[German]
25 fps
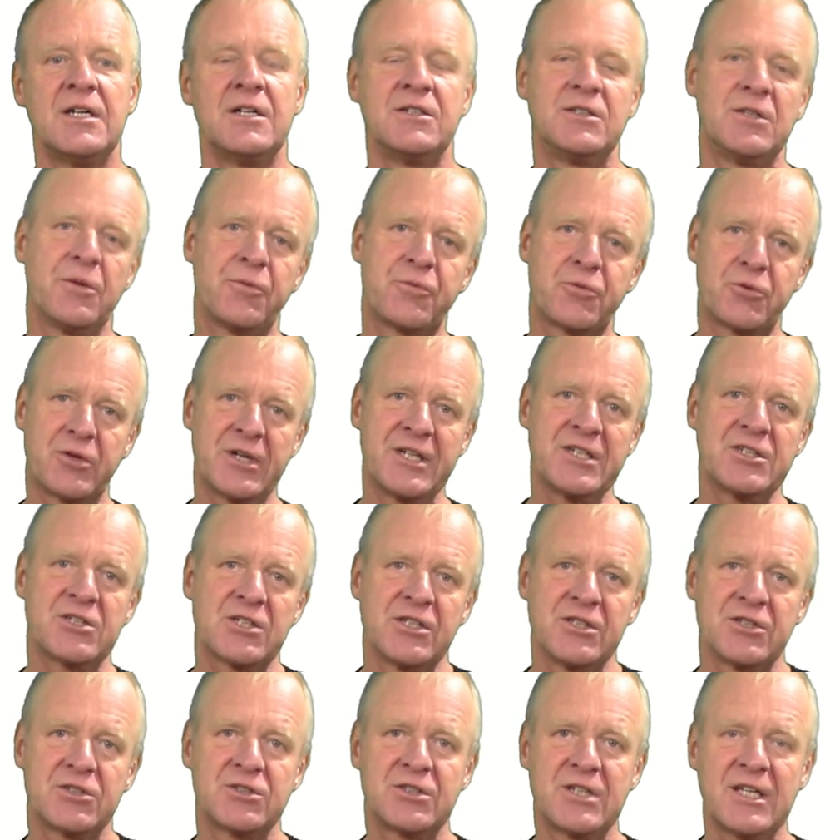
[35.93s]

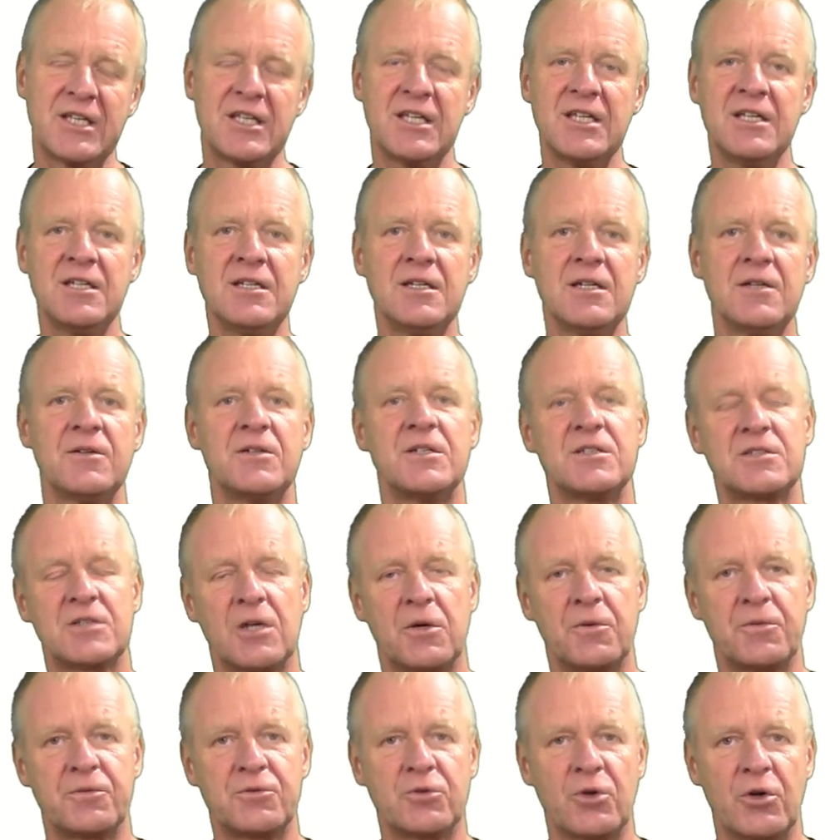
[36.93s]
Differential Sticking ist
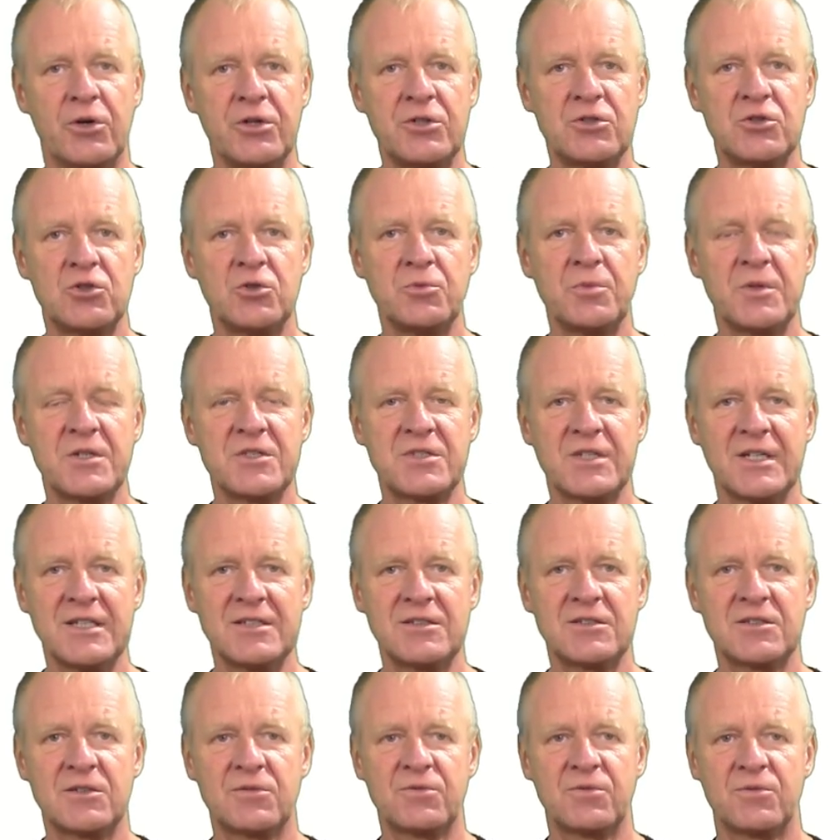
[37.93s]
auf Deutsch
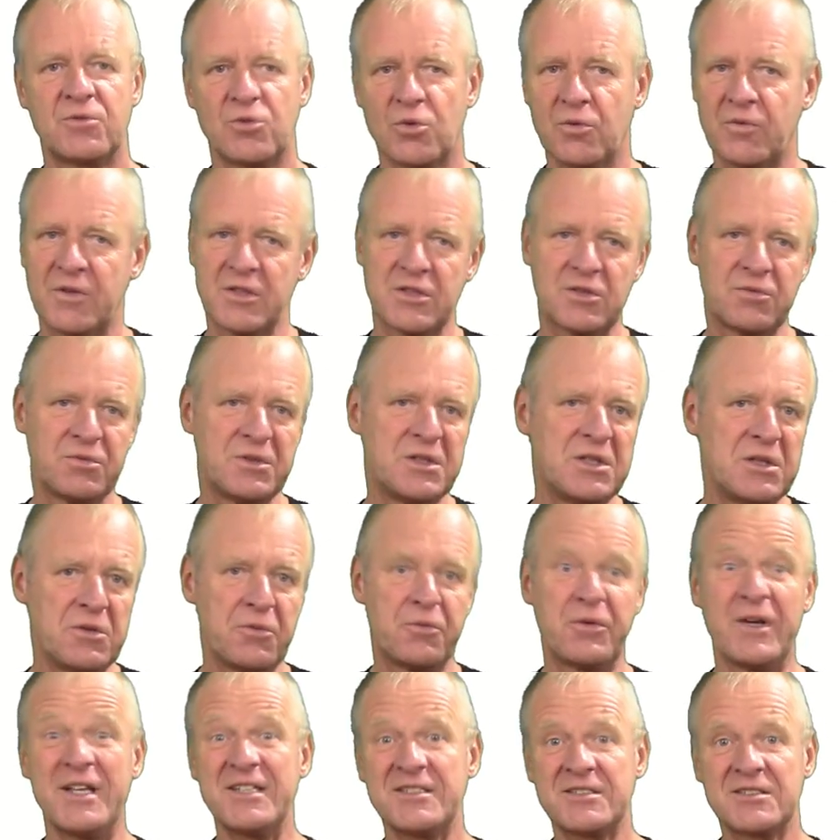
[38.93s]
übersetzt sowas wie
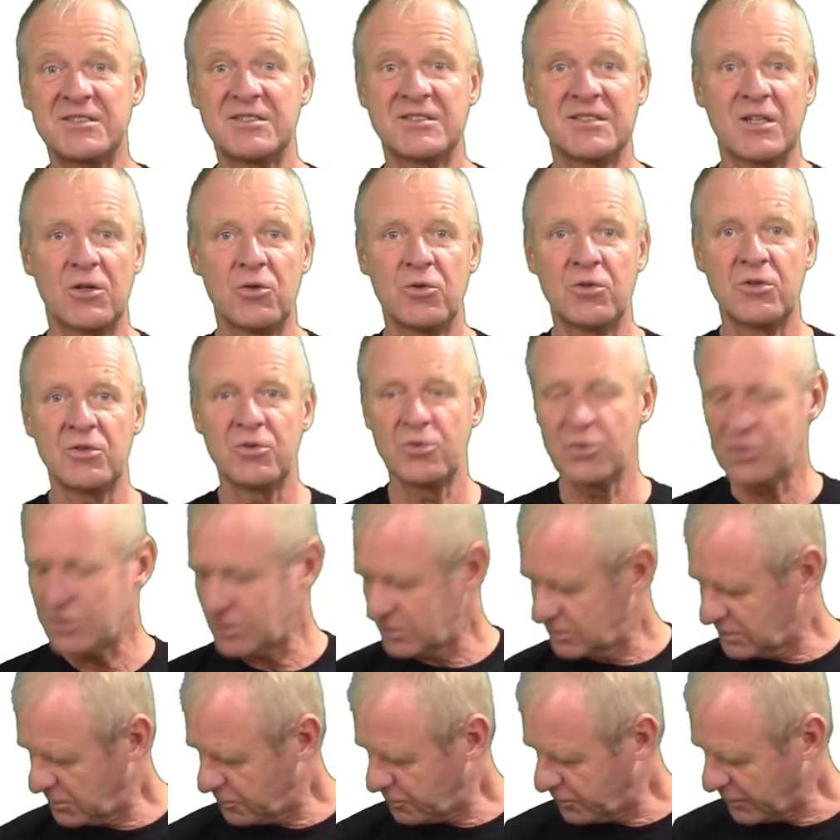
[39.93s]
Festsaugen
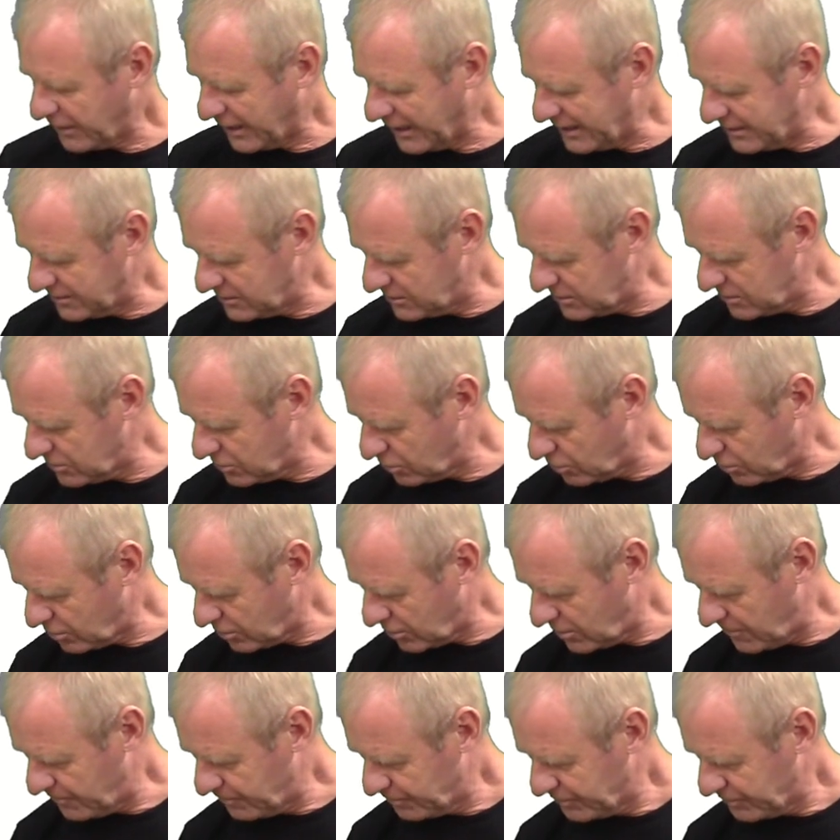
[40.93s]
durch Differenzdruck.